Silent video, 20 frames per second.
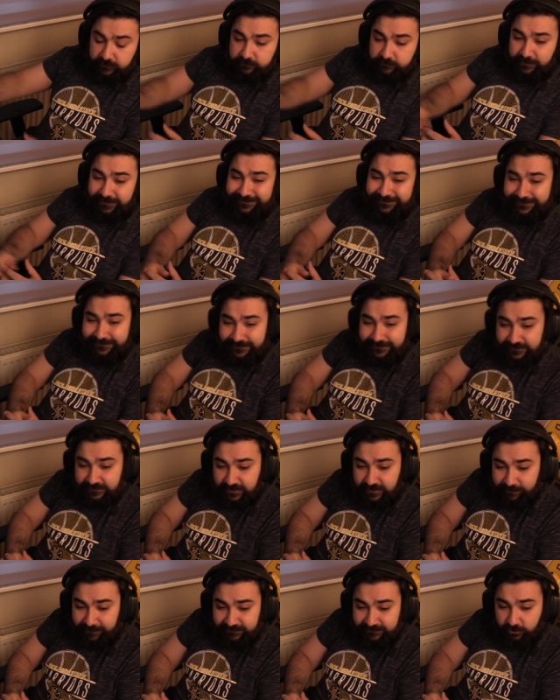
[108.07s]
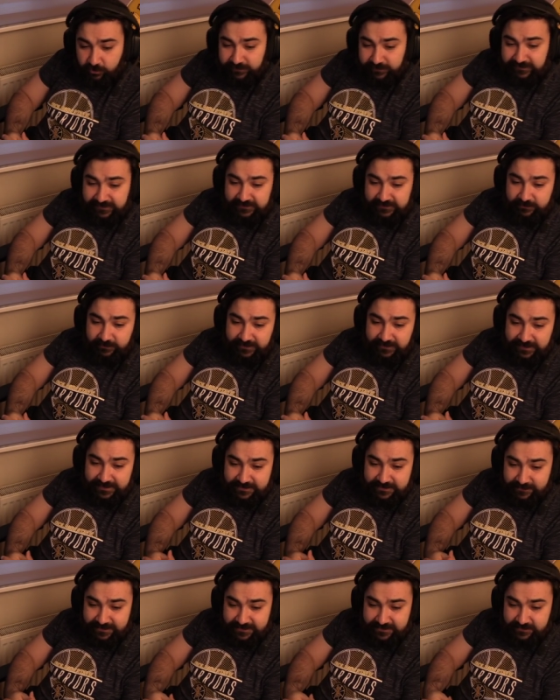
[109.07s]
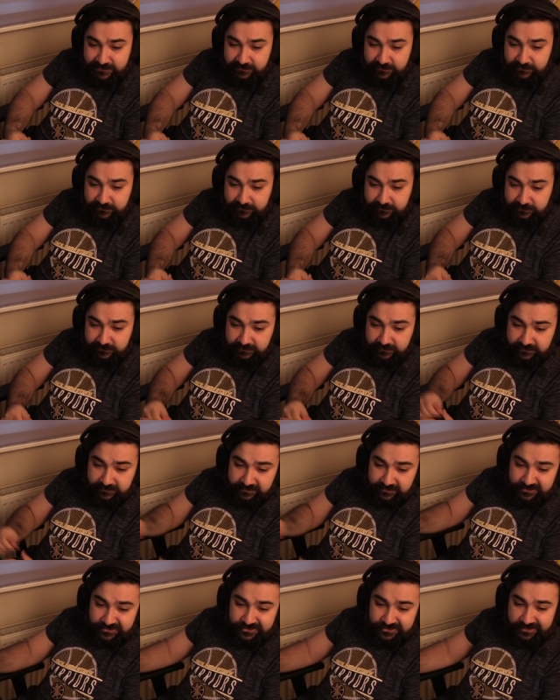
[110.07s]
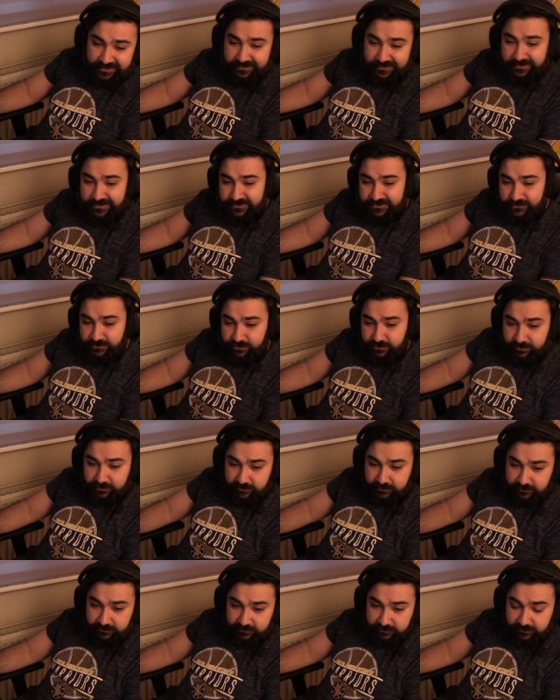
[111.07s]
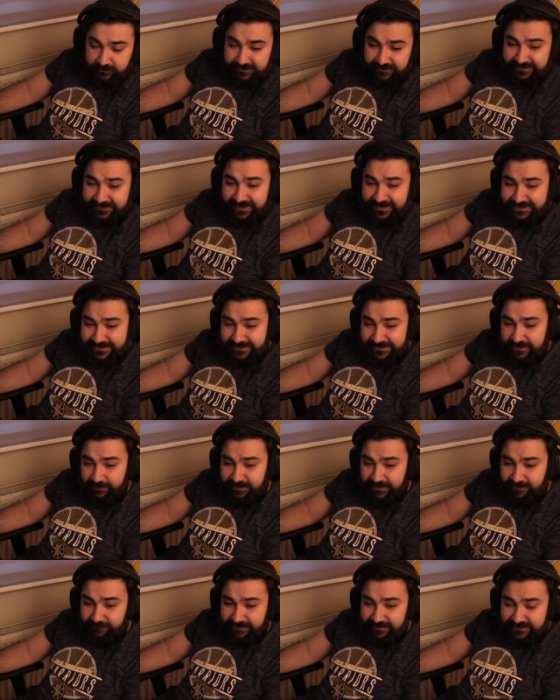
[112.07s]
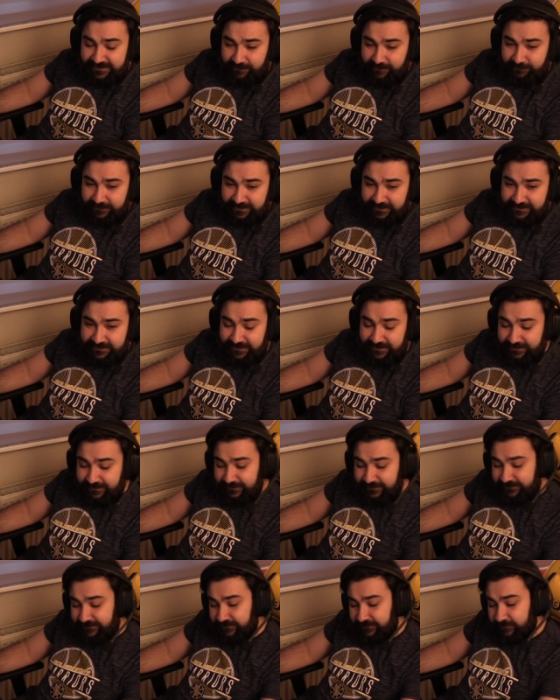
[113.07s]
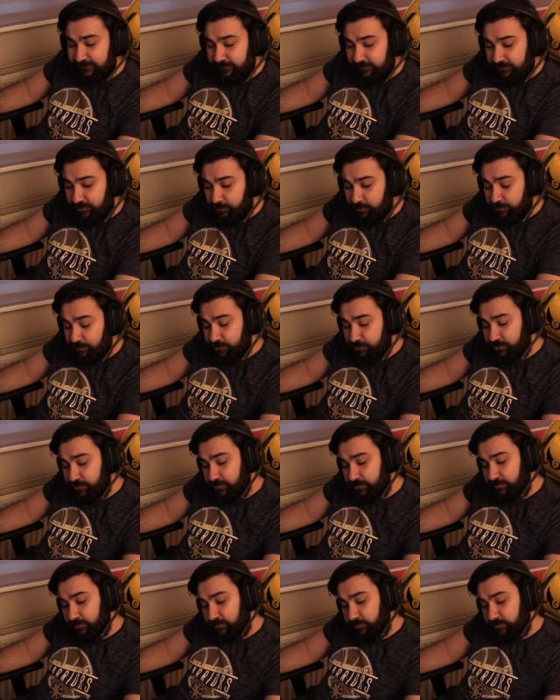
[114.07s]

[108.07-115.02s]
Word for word: Pate değildir ya. Pate o kadar kibar yazmaz. Çırak reji diyor. Yazsana Ya bana bak. WhatsApp'tan çırak reji. O muymuş?